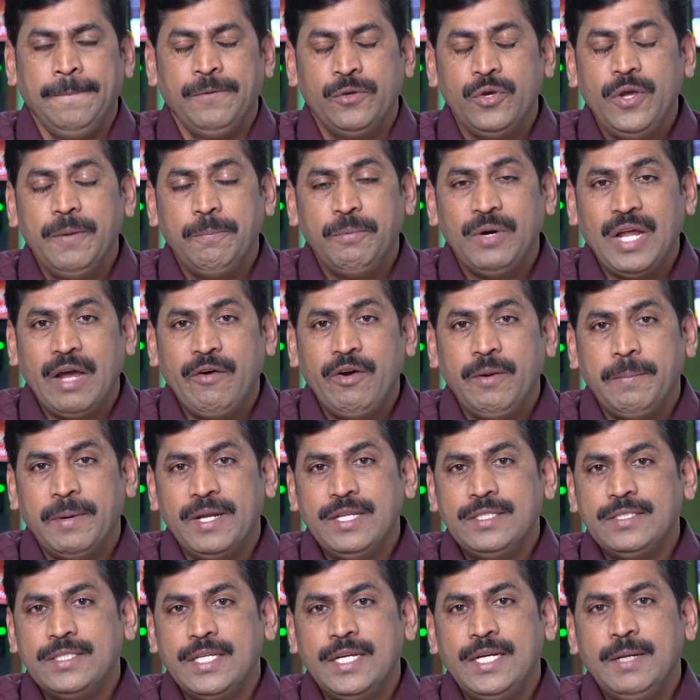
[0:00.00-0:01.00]
సో ఇప్పుడు ఆవిడ
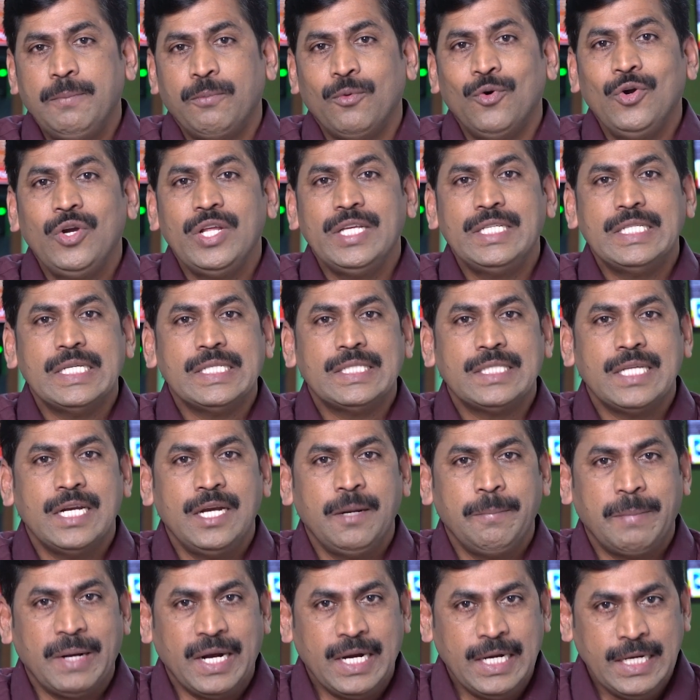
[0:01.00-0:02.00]
పరిస్థితి ఏంటి పోటీ
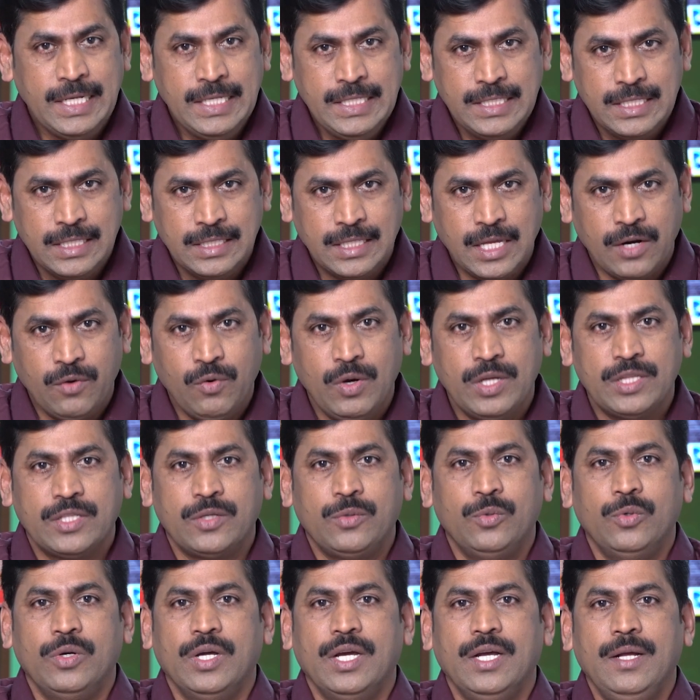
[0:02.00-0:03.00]
చేస్తారని ప్రకటించిన తర్వాత
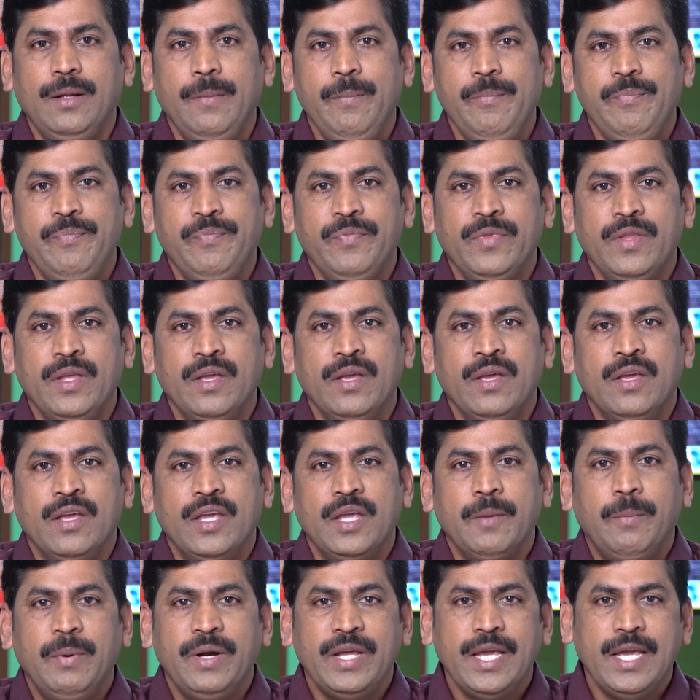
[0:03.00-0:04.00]
కూడా
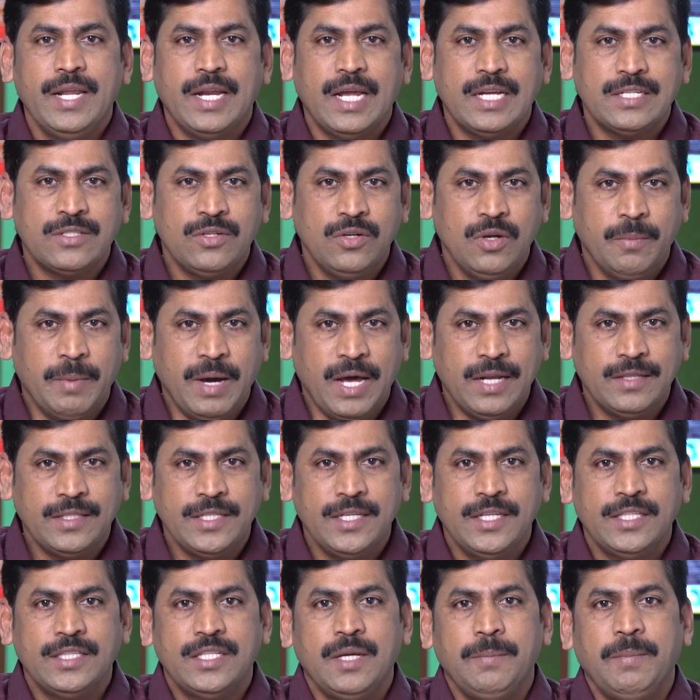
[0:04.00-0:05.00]
ఇప్పటికే రాష్ట్రంలో
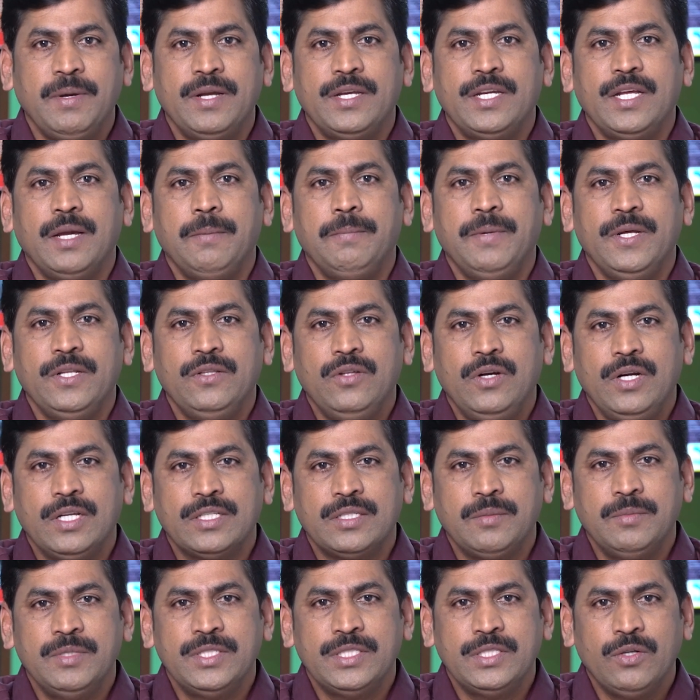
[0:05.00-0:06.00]
భారతీయ జనతా పార్టీ
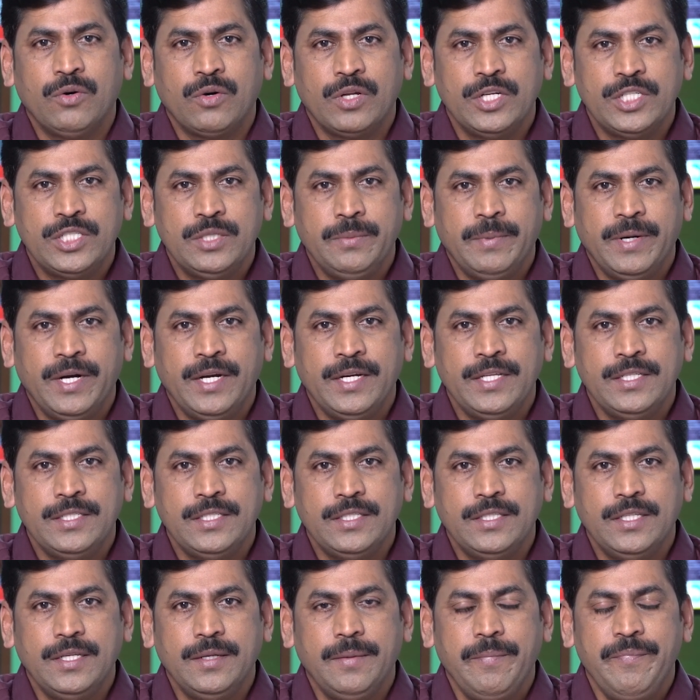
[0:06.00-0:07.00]
అభ్యర్థులకు సంబంధించిన ఒక లిస్టు
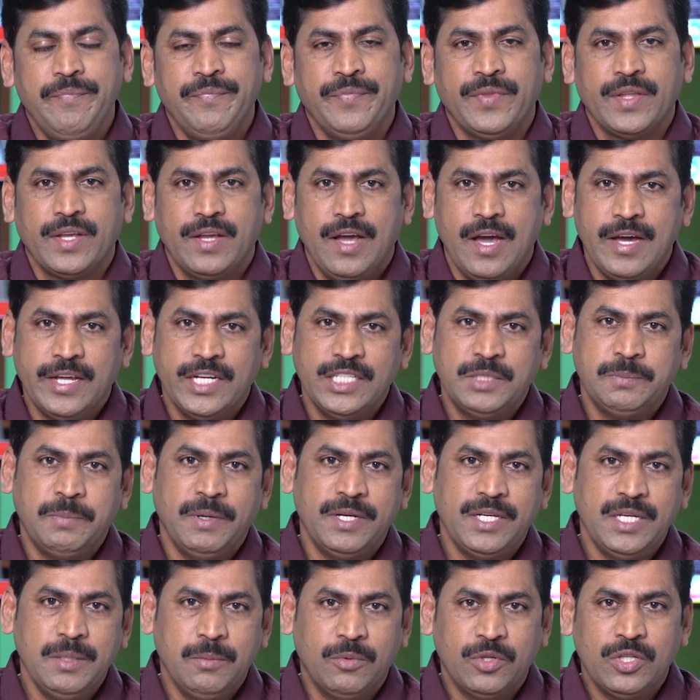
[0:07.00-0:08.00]
ప్రకటించింది కాంగ్రెస్
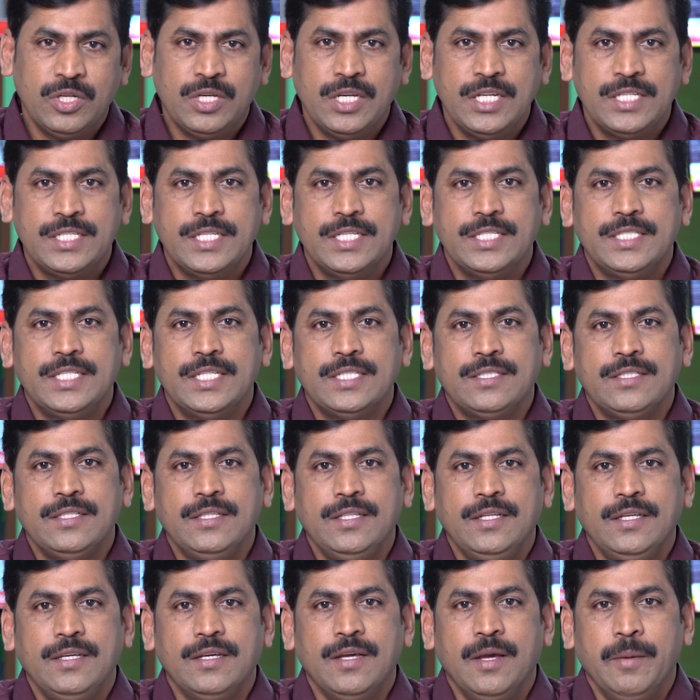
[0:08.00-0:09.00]
పార్టీ మొదటి లిస్ట్
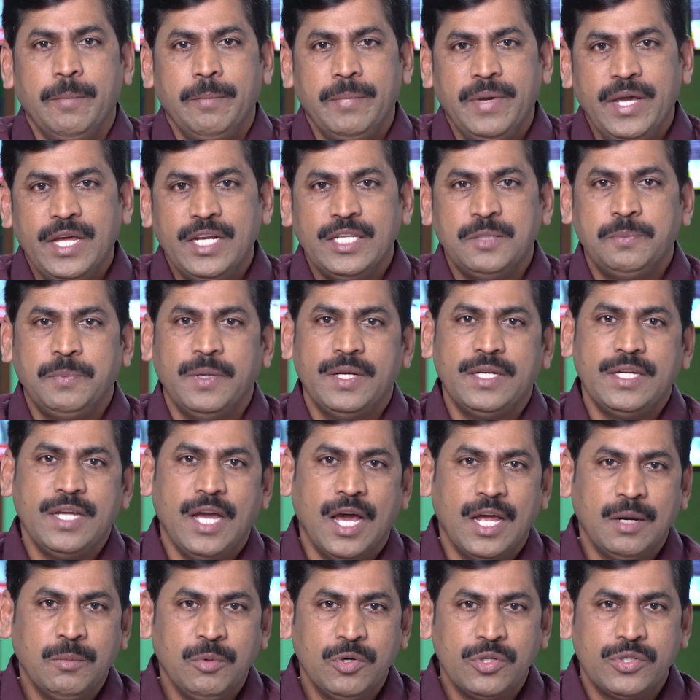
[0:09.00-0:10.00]
ఇచ్చేసింది బీఆర్ఎస్ పార్టీ
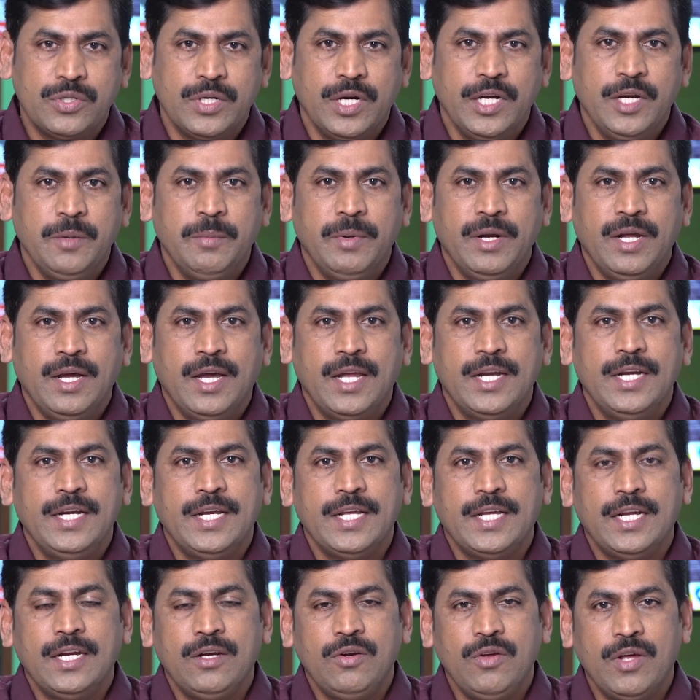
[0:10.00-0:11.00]
ఆల్మోస్ట్ రెండు మినహా అన్ని
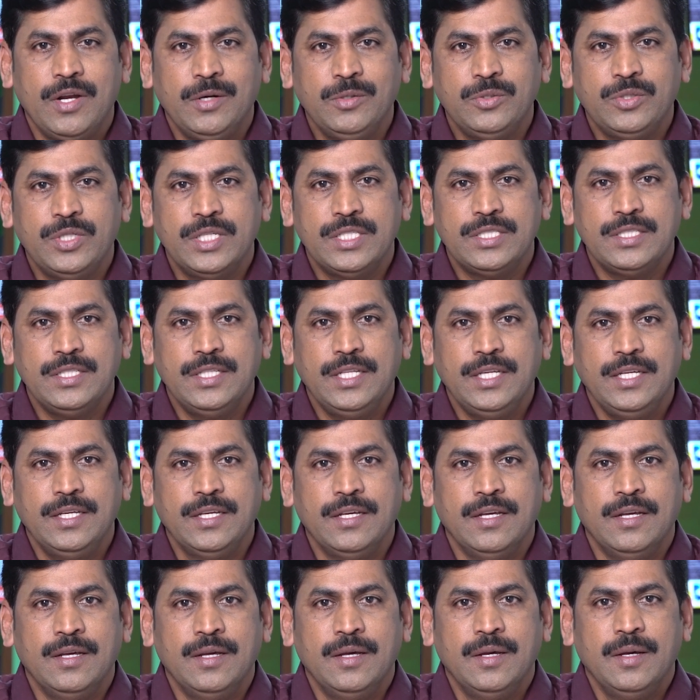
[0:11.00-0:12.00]
టికెట్లు అనౌన్స్ చేసింది
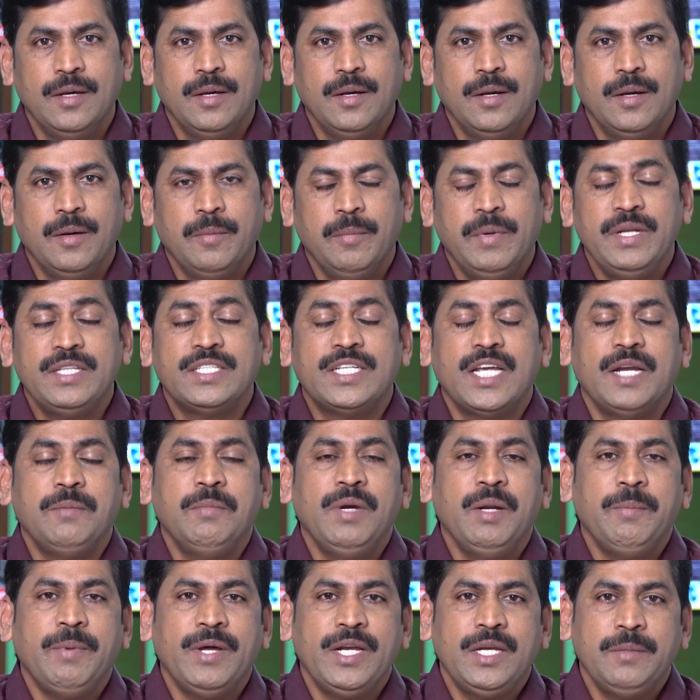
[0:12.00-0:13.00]
మరి
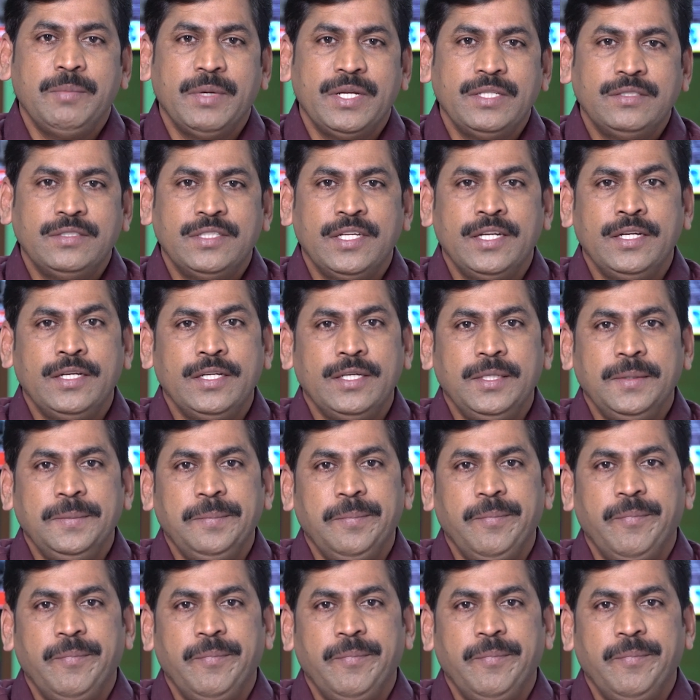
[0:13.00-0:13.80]
షర్మిల పార్టీ పరిస్థితి ఏంటి